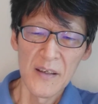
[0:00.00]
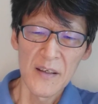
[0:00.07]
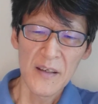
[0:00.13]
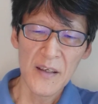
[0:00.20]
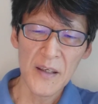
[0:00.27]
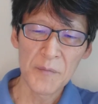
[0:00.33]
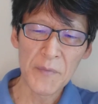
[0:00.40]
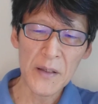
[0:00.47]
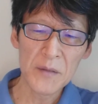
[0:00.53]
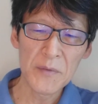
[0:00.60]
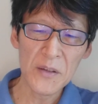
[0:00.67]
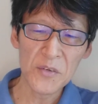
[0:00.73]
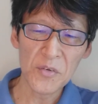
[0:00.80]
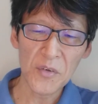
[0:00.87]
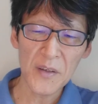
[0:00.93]
えー、〇
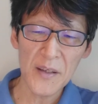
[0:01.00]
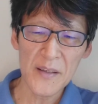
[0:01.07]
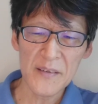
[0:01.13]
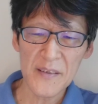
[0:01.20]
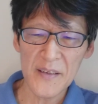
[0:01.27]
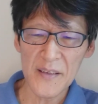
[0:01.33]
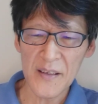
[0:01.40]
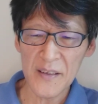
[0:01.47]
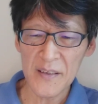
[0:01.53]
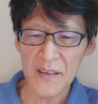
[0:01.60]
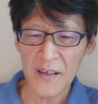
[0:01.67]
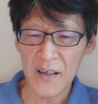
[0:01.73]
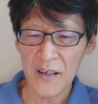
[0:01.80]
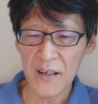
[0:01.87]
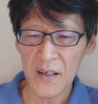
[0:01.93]
〇特権的な批
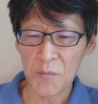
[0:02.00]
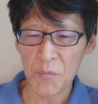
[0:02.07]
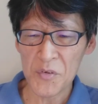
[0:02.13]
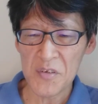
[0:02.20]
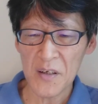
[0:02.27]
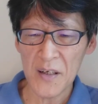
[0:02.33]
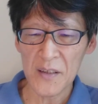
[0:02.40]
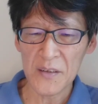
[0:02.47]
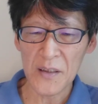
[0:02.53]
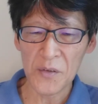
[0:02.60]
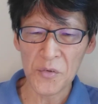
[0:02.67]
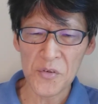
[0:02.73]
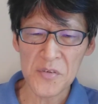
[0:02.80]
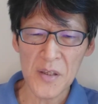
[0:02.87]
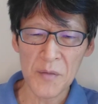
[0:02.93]
判が持ち上がる可
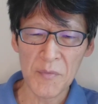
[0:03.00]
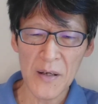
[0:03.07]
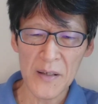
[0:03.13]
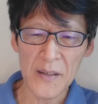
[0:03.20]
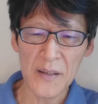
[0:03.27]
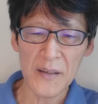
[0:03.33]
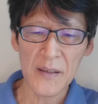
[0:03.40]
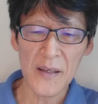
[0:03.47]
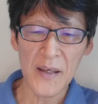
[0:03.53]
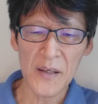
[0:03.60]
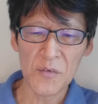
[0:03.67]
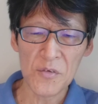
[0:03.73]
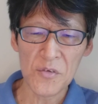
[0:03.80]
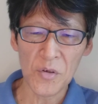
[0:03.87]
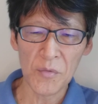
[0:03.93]
能性もあり、
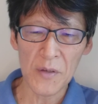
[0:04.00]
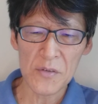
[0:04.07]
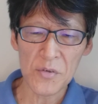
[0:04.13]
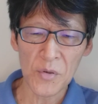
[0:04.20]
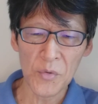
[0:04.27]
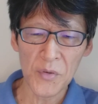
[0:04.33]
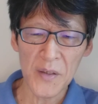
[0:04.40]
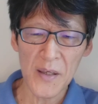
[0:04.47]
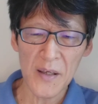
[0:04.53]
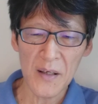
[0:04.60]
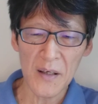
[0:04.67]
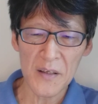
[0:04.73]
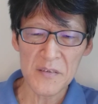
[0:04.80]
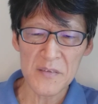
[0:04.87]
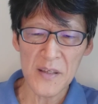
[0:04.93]
KN 長はそれを警
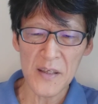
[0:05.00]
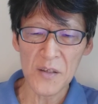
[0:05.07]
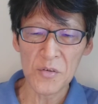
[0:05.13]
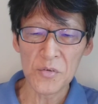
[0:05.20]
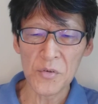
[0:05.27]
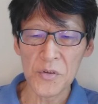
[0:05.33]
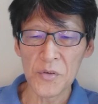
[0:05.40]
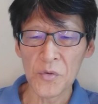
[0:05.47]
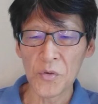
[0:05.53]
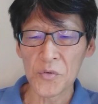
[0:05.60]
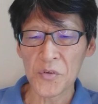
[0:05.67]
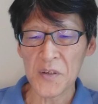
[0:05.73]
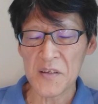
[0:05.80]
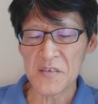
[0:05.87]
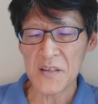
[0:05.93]
戒しているというこ
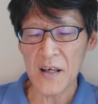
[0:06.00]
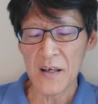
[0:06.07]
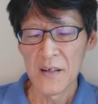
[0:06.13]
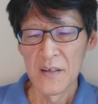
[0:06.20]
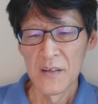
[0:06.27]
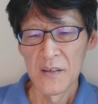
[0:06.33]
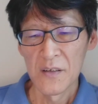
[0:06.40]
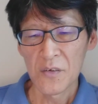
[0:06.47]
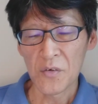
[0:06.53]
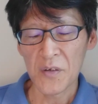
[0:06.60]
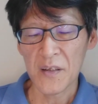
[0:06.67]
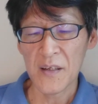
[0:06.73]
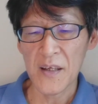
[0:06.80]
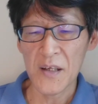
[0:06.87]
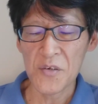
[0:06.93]
とでした。これ
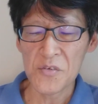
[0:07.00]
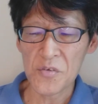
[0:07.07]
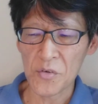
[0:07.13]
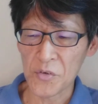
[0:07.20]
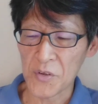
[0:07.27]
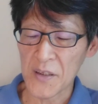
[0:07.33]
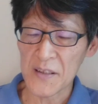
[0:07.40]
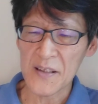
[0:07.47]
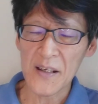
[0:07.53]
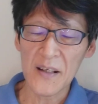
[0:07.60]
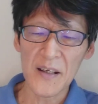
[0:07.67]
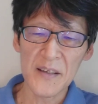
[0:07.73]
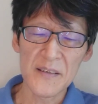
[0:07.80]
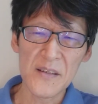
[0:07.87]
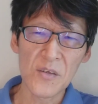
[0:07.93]
KN 長もね、誰
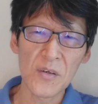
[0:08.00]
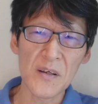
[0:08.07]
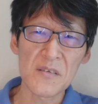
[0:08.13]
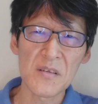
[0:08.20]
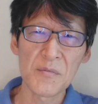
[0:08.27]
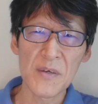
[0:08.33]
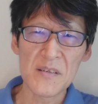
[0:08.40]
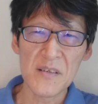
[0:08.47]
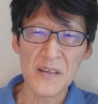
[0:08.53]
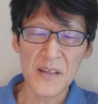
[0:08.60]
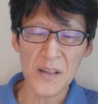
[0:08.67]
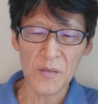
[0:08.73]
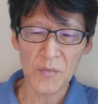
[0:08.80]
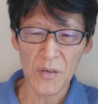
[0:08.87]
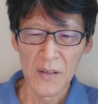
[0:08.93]
が言ってるか知りません
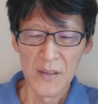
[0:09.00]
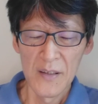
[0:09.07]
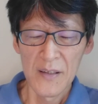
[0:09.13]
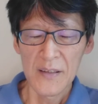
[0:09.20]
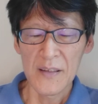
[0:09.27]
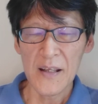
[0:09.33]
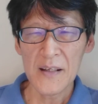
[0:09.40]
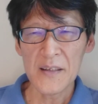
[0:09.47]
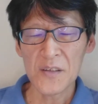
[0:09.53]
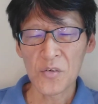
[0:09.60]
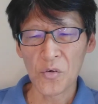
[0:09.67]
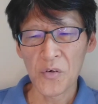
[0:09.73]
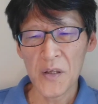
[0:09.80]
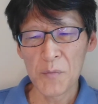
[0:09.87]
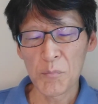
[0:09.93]
けども、何
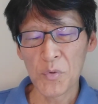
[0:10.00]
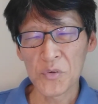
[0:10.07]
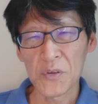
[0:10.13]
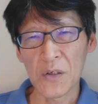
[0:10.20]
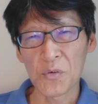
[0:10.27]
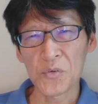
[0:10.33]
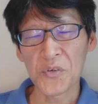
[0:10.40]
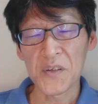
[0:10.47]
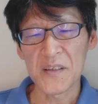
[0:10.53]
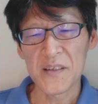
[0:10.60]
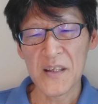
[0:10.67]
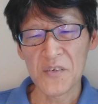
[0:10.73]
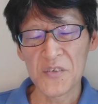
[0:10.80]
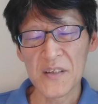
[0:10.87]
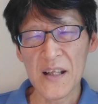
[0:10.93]
当変僕なこと言っ
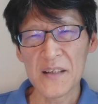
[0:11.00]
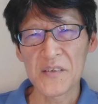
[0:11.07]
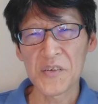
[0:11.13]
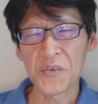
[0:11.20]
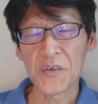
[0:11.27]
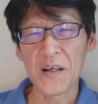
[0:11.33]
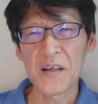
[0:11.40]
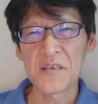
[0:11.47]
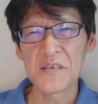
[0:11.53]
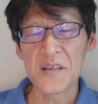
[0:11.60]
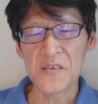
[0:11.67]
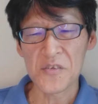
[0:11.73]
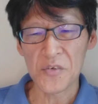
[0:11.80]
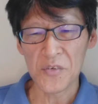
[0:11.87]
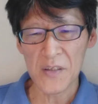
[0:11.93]
てるんだっていう感じで
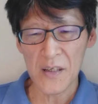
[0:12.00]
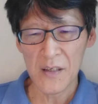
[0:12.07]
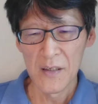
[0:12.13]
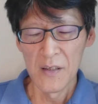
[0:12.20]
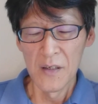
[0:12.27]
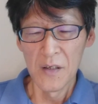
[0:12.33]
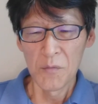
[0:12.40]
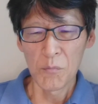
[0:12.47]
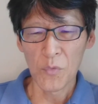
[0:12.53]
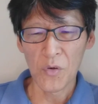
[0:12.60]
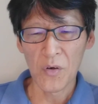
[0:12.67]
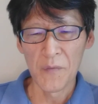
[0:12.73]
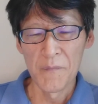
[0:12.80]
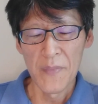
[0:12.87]
すよね。もう